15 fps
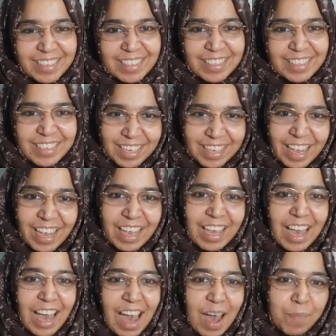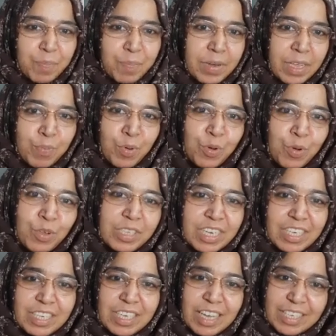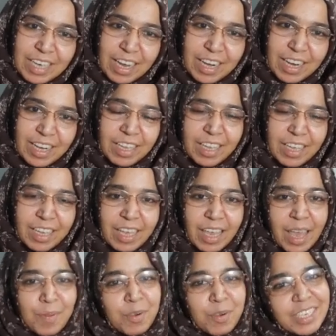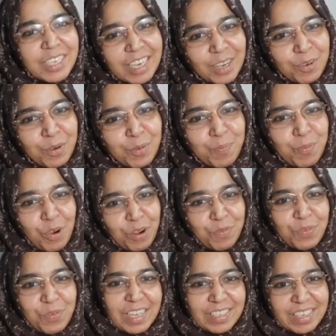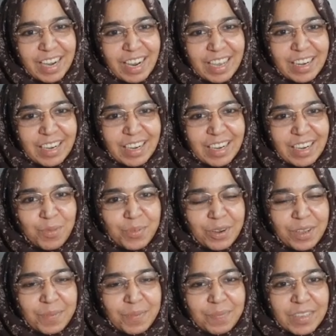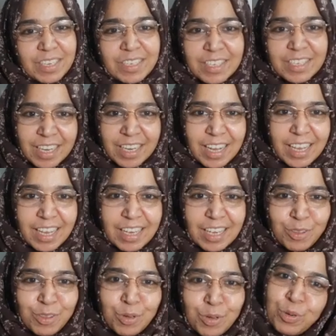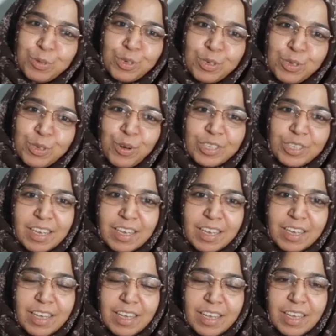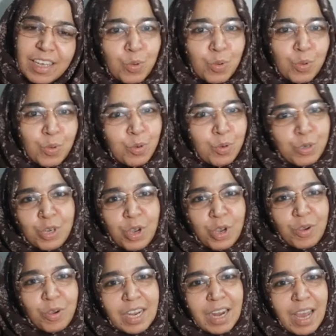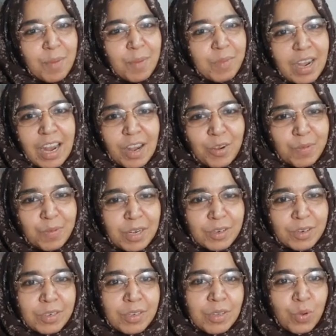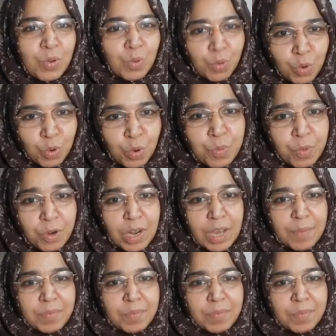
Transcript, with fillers: যে আপনি ভুল জিনিসটা জানেন এবং সেটা খুব কনফিডেন্স রাখেন এটার উপরে সেটাই কিন্তু কুসংস্কার তো কুসংস্কার আমরা লালন পালন করব না